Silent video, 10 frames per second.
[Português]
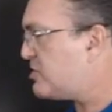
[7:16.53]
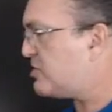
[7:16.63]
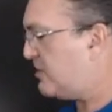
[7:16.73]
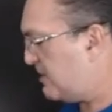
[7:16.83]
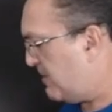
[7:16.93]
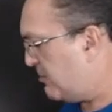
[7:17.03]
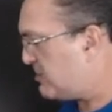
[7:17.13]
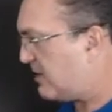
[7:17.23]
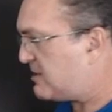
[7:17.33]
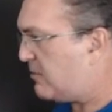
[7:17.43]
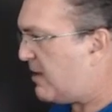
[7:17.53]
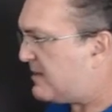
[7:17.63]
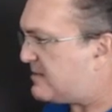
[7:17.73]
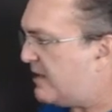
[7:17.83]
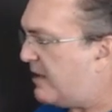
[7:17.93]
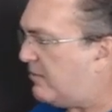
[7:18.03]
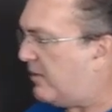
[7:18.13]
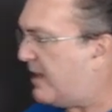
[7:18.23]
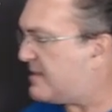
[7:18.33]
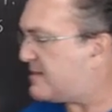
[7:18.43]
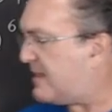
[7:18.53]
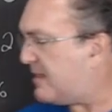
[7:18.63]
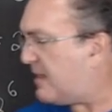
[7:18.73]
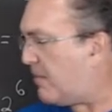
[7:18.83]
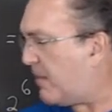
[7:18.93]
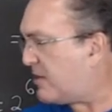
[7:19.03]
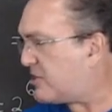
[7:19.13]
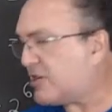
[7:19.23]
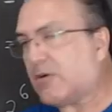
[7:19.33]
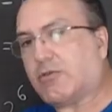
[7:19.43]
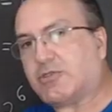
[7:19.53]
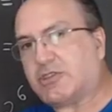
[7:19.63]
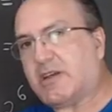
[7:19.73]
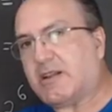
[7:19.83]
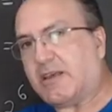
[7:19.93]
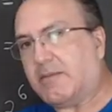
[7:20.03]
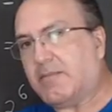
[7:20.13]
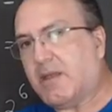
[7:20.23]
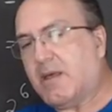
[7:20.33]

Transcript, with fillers: x menos 3 igual a zero é exatamente já o que eu tinha ali.